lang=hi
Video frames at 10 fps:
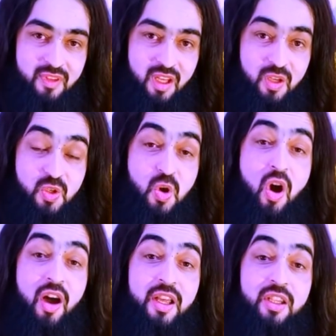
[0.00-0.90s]
जो
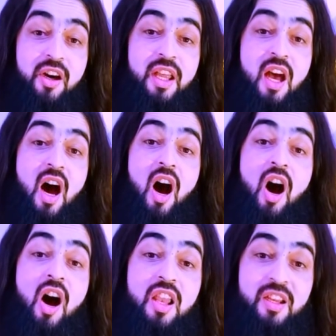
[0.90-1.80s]
खानदान
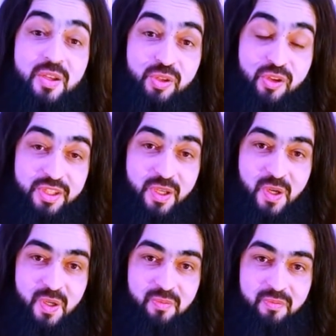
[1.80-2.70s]
आल रसूल से
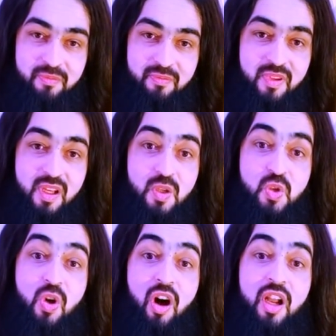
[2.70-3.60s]
हो
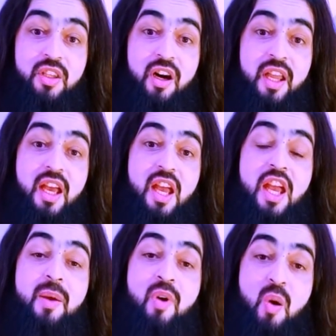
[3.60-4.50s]
जो खानदान
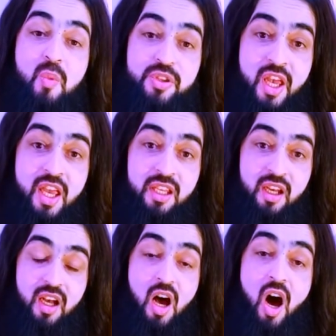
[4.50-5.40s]
इमाम हुसैन
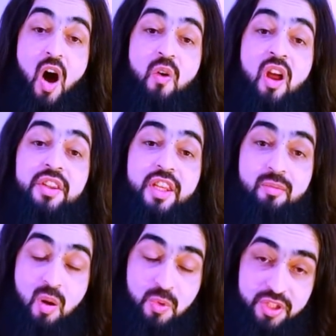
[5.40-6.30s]
औलाद
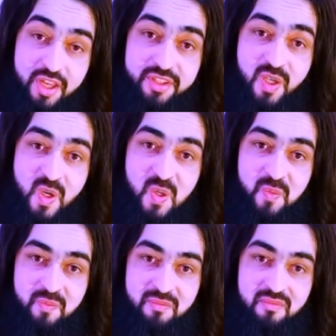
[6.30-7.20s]
इमाम हुसैन से हो
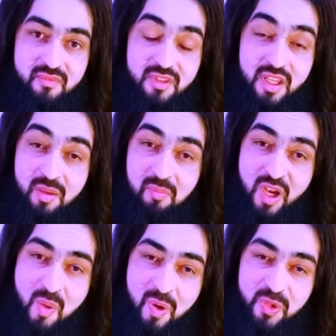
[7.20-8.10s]

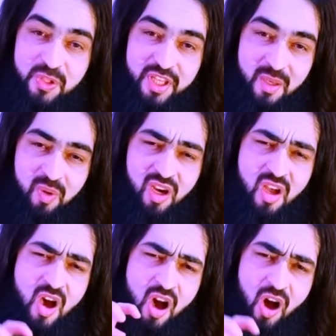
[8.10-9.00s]
मेरा बातों से एक बार
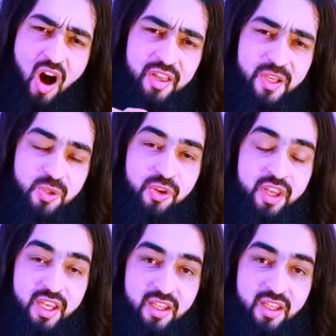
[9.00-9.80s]
खर के सुन के